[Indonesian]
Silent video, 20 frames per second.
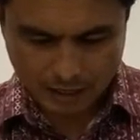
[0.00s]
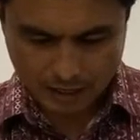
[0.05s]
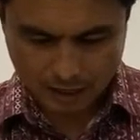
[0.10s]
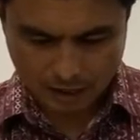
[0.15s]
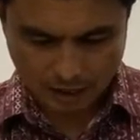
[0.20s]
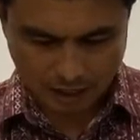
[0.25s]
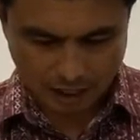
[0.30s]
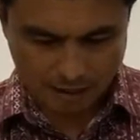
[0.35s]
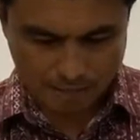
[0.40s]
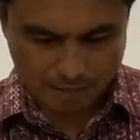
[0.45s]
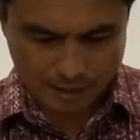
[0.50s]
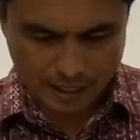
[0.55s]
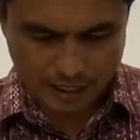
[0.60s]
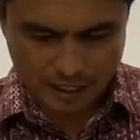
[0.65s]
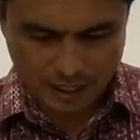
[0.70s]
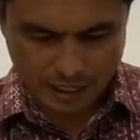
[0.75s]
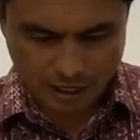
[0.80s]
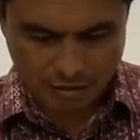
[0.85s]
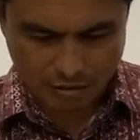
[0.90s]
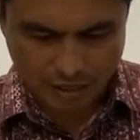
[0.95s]
Tetapi
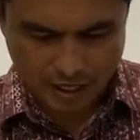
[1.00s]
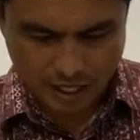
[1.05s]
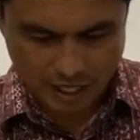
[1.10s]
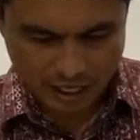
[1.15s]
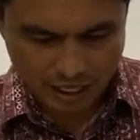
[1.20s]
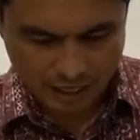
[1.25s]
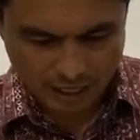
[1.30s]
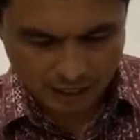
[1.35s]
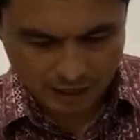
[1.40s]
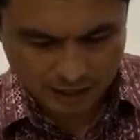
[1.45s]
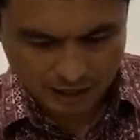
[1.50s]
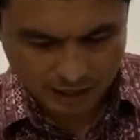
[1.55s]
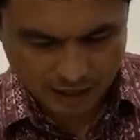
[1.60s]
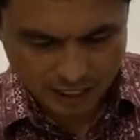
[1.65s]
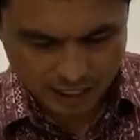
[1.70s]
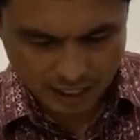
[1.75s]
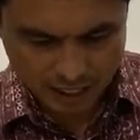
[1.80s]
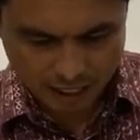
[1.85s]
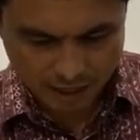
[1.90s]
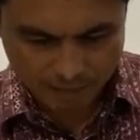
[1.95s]
karunia Allah
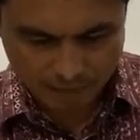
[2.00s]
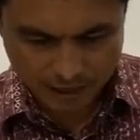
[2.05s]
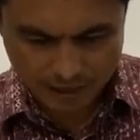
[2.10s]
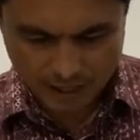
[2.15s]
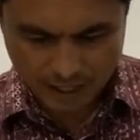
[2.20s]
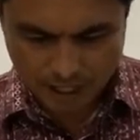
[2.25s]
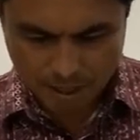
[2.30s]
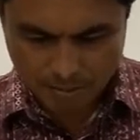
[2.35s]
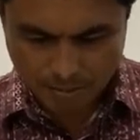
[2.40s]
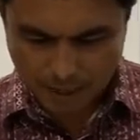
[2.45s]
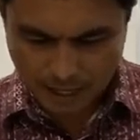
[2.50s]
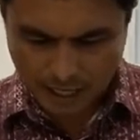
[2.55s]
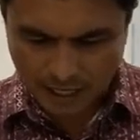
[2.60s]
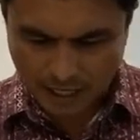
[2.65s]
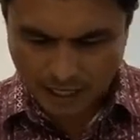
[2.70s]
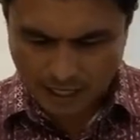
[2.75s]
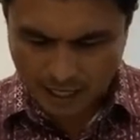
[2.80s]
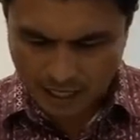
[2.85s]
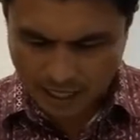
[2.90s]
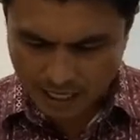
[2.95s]
tidak sama dengan
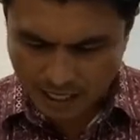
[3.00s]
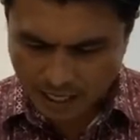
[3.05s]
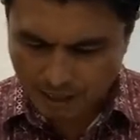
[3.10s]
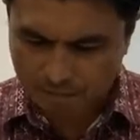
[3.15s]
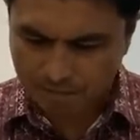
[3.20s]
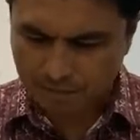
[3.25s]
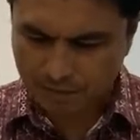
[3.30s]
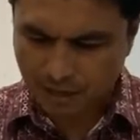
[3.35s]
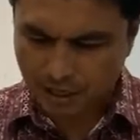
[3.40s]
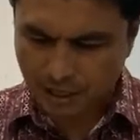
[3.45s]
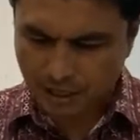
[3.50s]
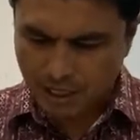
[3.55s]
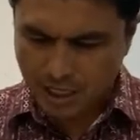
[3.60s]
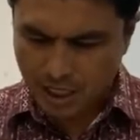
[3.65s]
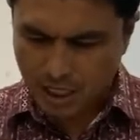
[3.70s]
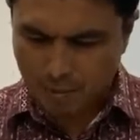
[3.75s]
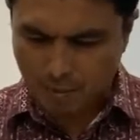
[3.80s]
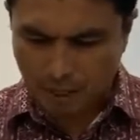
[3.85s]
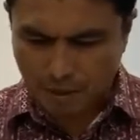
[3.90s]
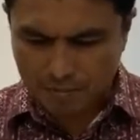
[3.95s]
pelanggaran Adam,
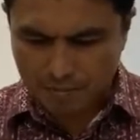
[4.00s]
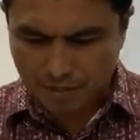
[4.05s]
sebab